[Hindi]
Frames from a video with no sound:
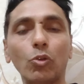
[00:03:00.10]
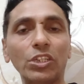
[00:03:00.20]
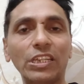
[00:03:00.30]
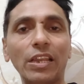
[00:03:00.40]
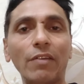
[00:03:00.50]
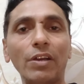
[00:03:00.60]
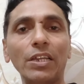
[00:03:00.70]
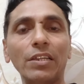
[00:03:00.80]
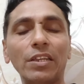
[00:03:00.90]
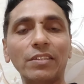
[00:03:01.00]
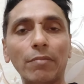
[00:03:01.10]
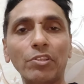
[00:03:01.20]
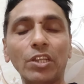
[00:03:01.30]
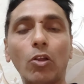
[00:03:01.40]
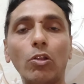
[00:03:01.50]
इसके अलावा इनके
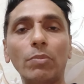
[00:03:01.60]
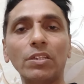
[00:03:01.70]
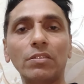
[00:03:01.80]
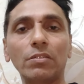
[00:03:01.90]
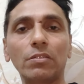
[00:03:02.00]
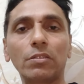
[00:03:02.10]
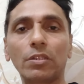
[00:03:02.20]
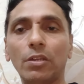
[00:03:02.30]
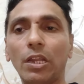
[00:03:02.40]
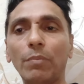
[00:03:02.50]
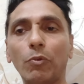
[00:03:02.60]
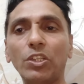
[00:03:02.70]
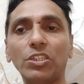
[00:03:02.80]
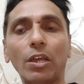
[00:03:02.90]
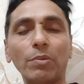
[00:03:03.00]
सेविंग्स अकाउंट में लगभग वही
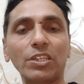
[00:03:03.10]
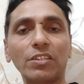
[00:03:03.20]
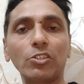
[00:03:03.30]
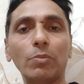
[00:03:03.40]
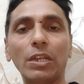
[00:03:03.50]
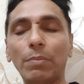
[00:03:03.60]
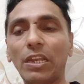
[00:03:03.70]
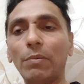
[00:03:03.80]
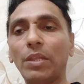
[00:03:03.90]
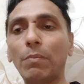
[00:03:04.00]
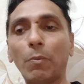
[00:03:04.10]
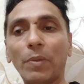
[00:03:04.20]
चार पचासी जो मैंने पहले बताया वो